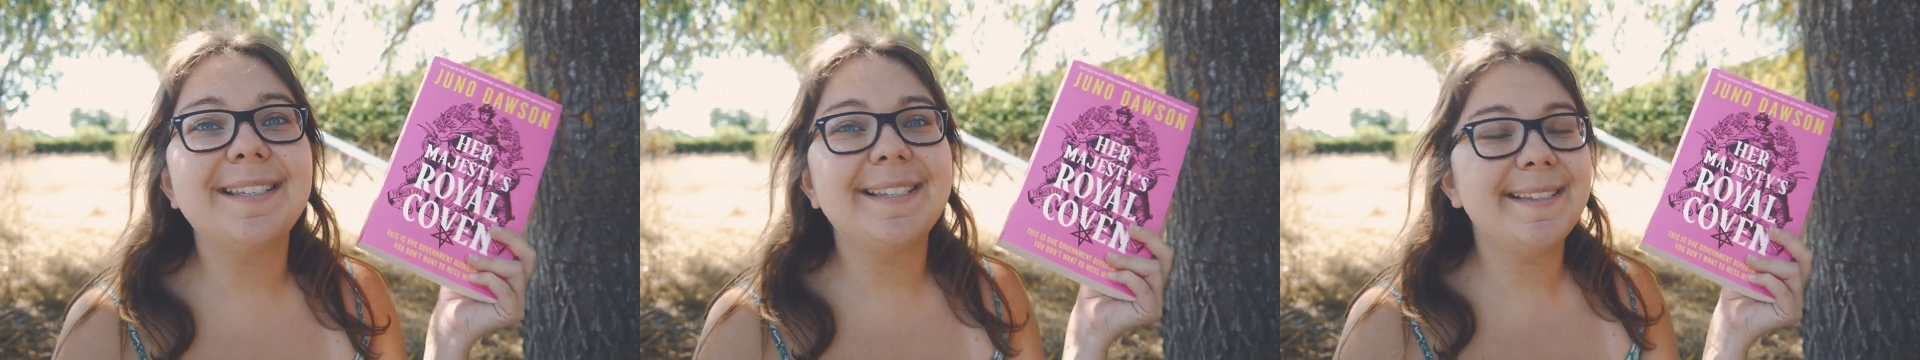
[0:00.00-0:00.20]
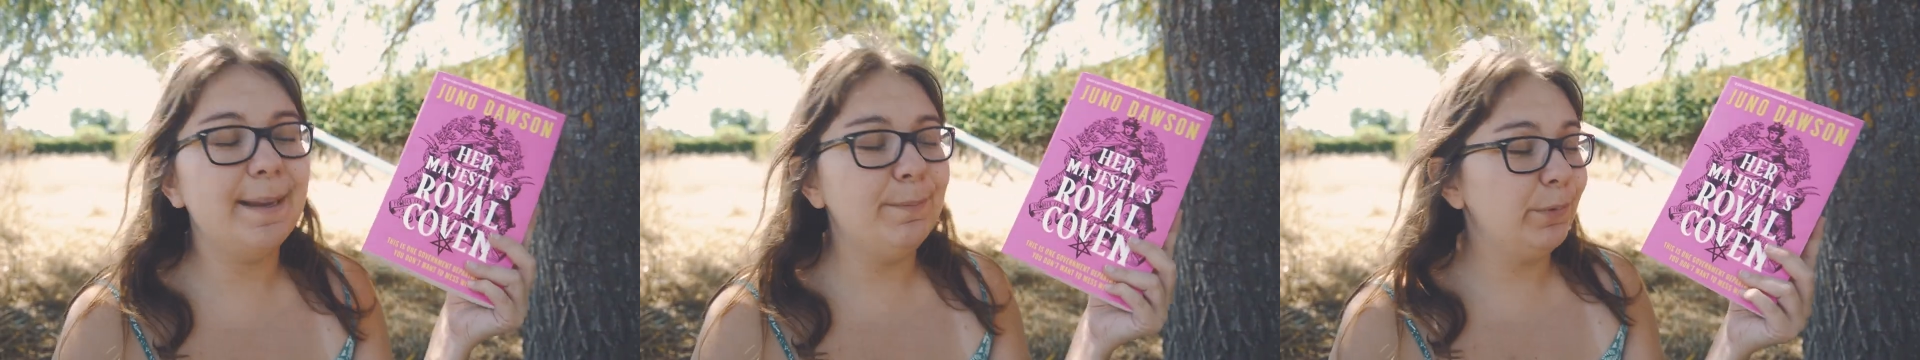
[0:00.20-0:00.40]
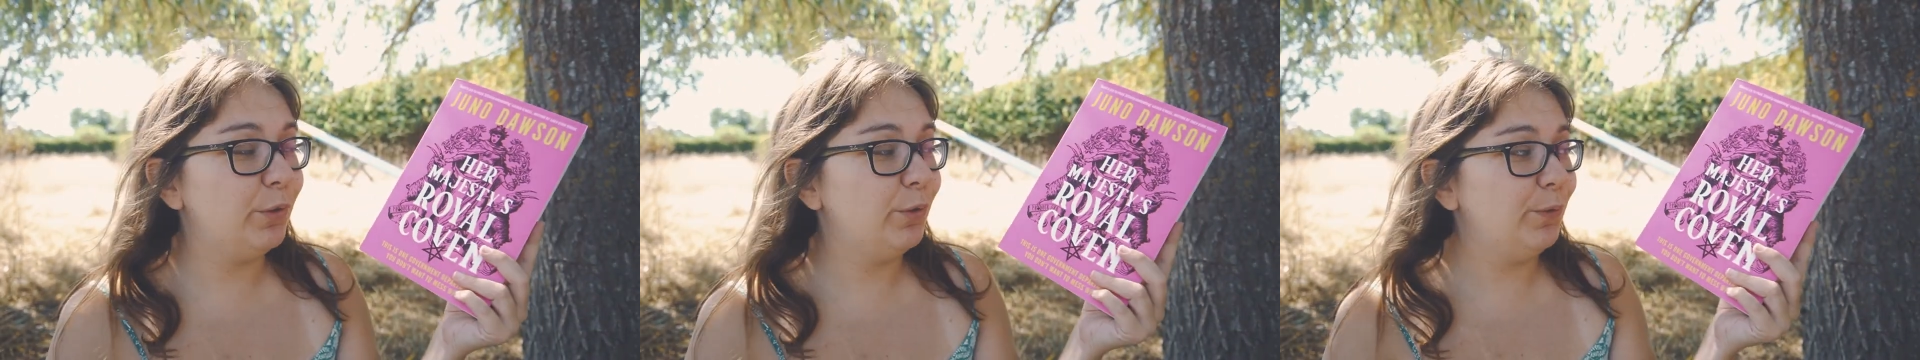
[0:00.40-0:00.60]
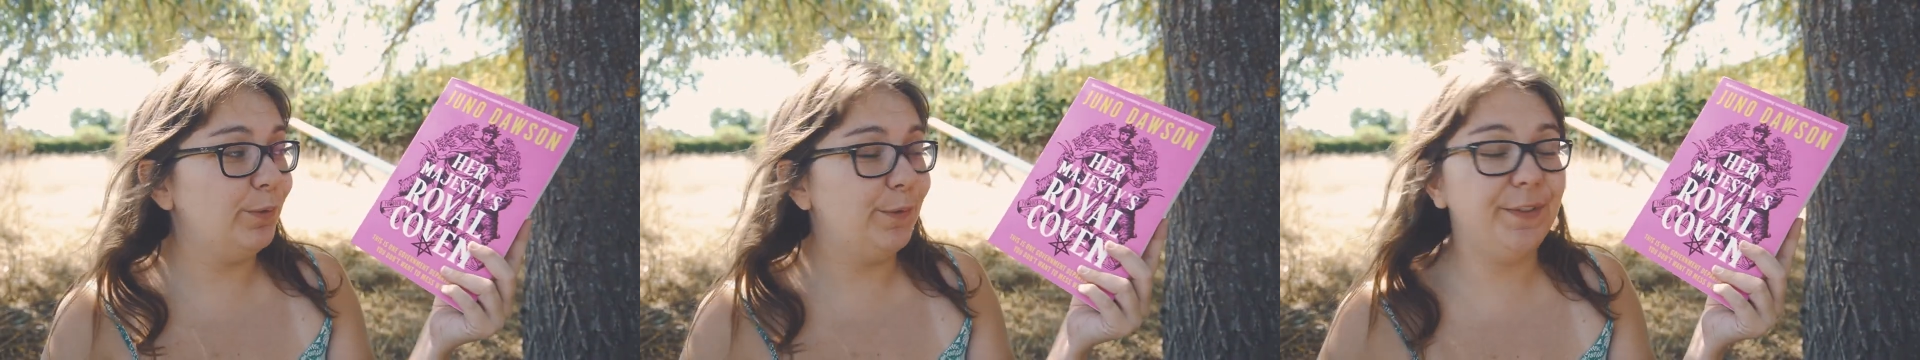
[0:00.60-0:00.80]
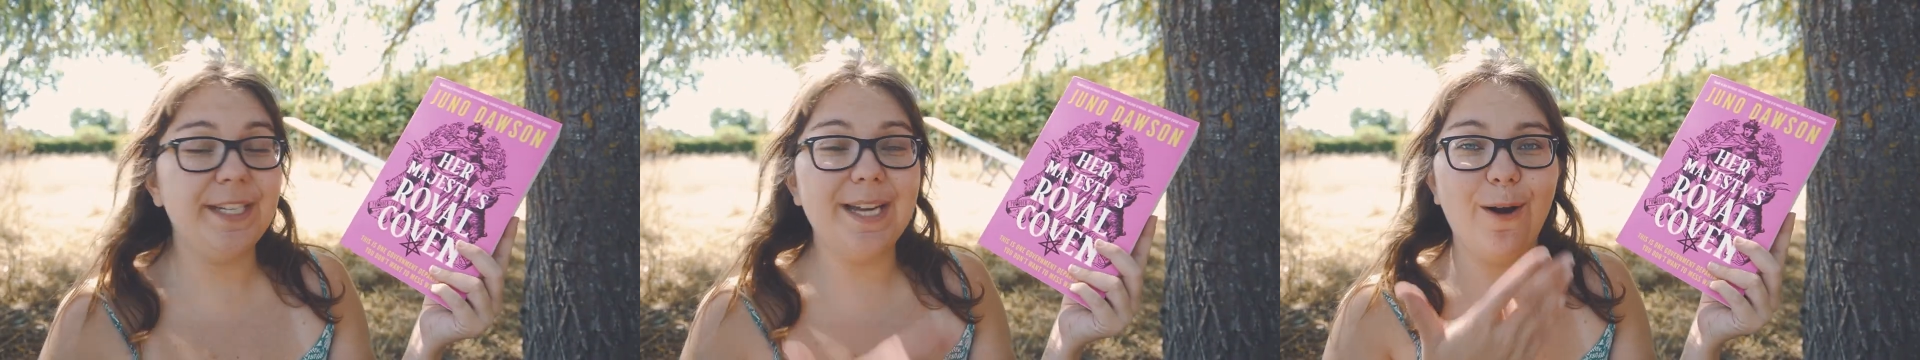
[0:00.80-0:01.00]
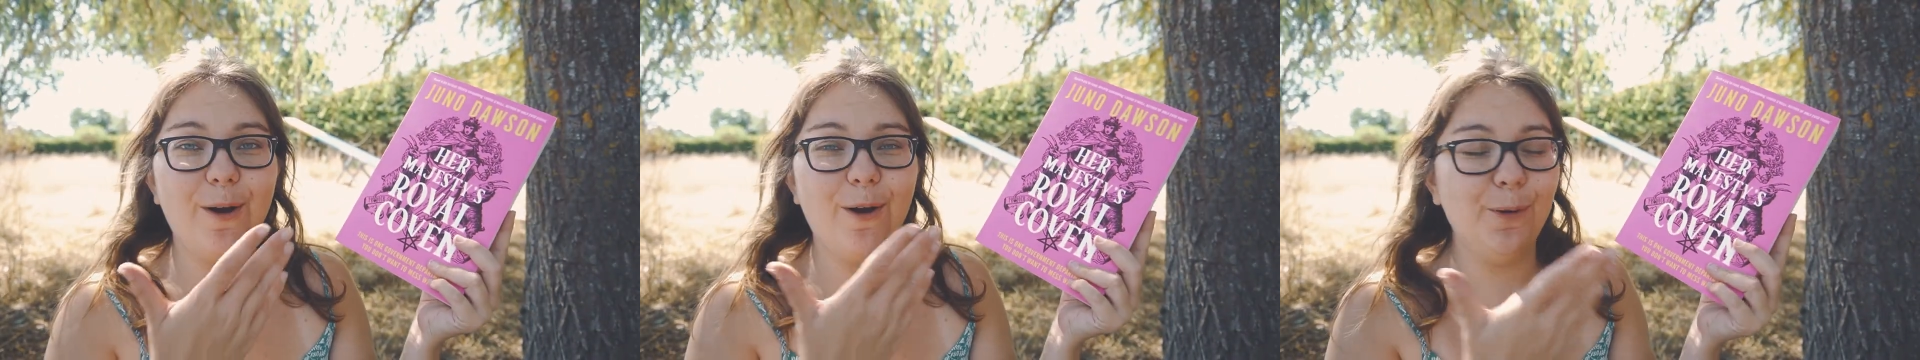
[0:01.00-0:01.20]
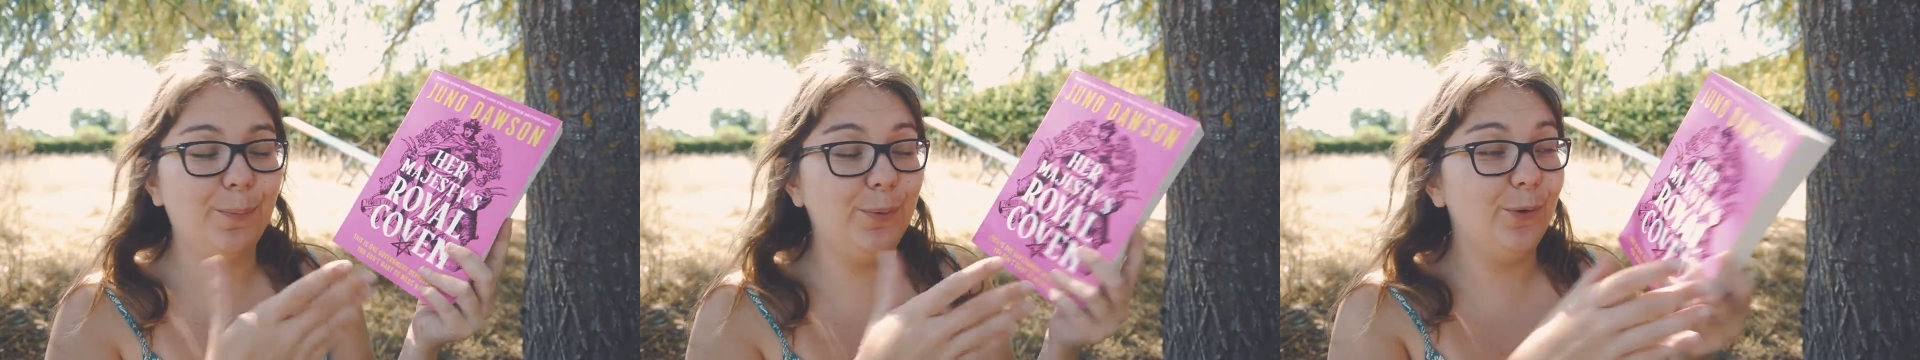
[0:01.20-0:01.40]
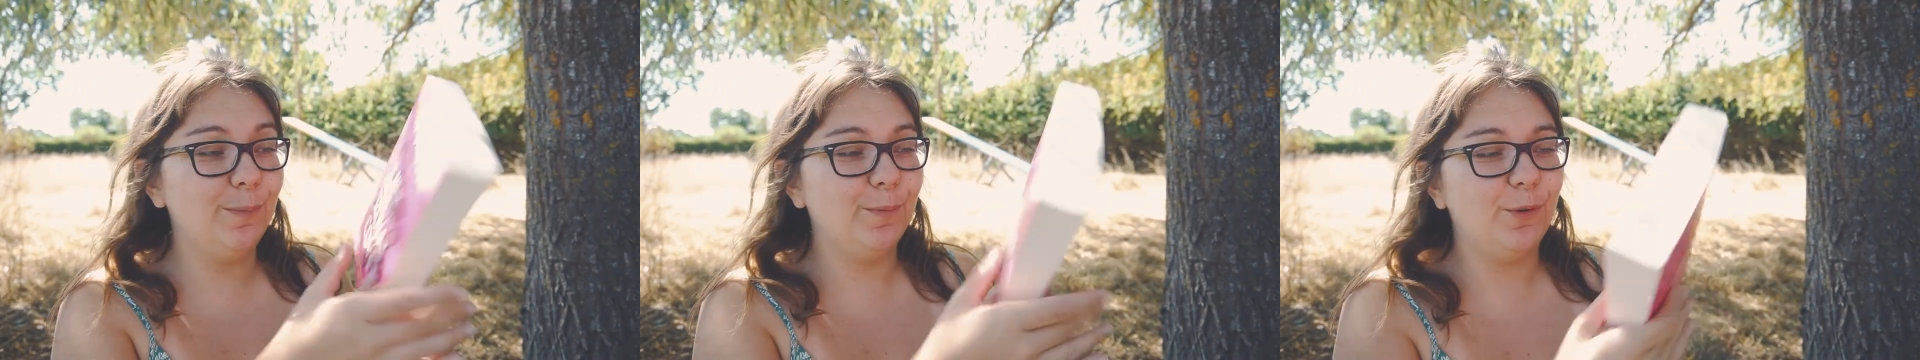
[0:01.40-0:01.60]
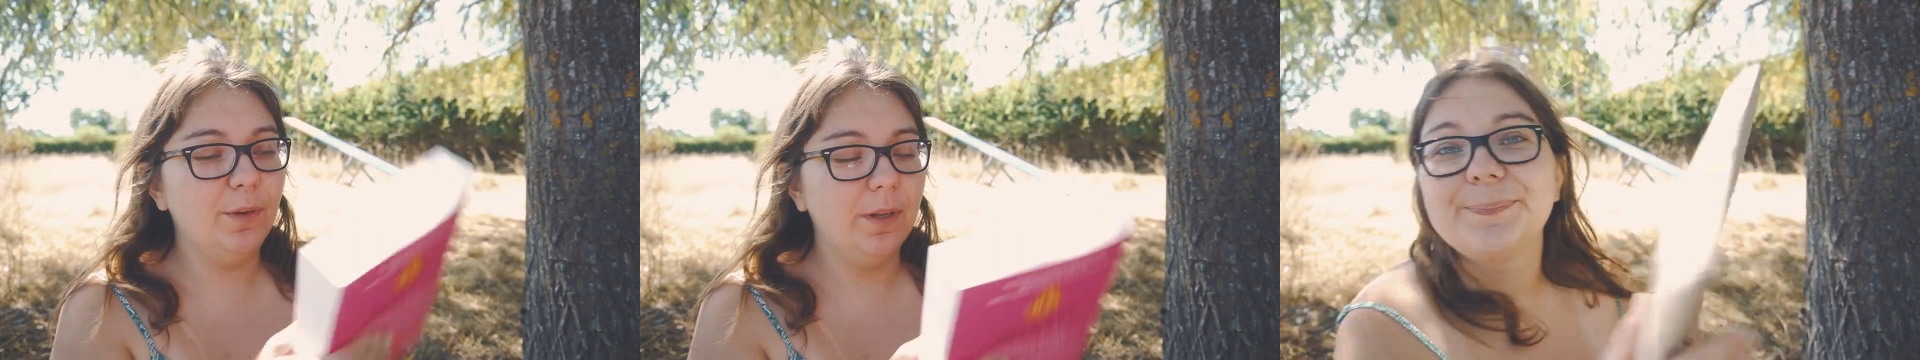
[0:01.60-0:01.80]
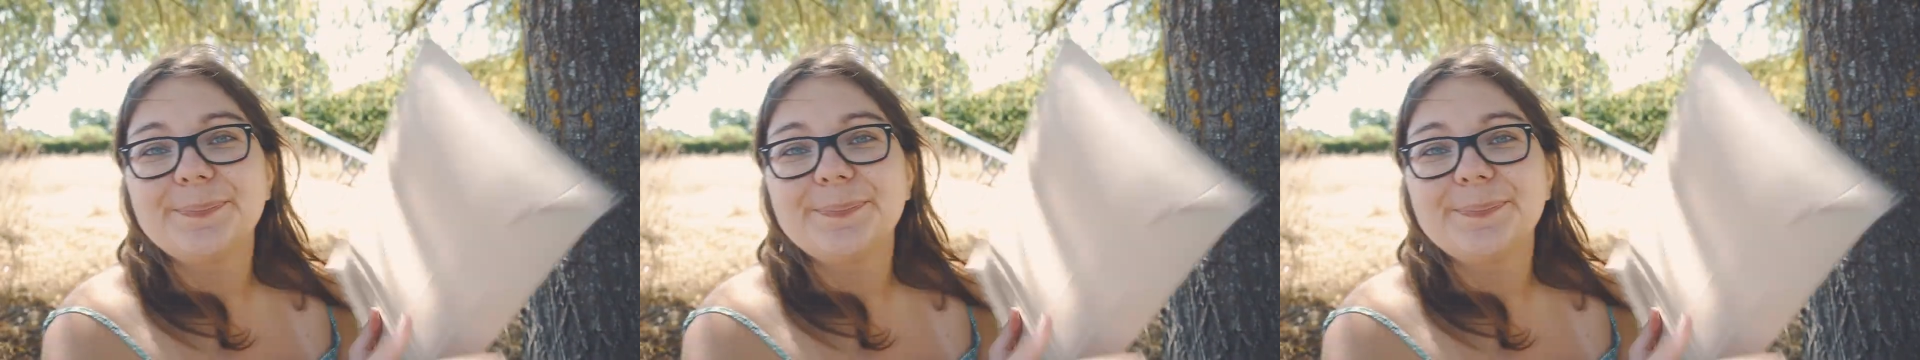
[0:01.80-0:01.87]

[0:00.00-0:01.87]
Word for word: ça me suffit amplement.